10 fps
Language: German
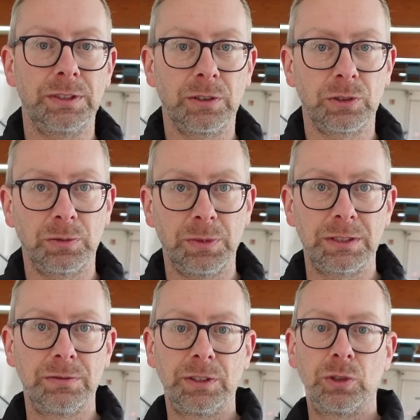Wir sehen uns im
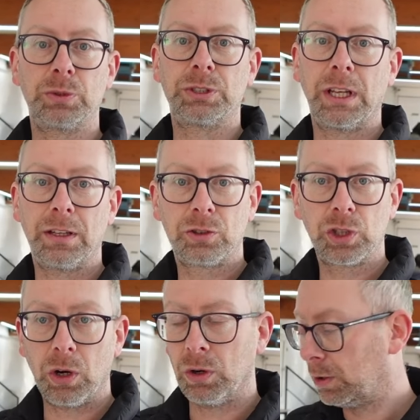nächsten Video. Bis dann,
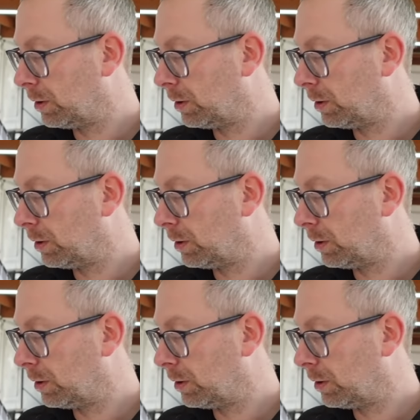ciao!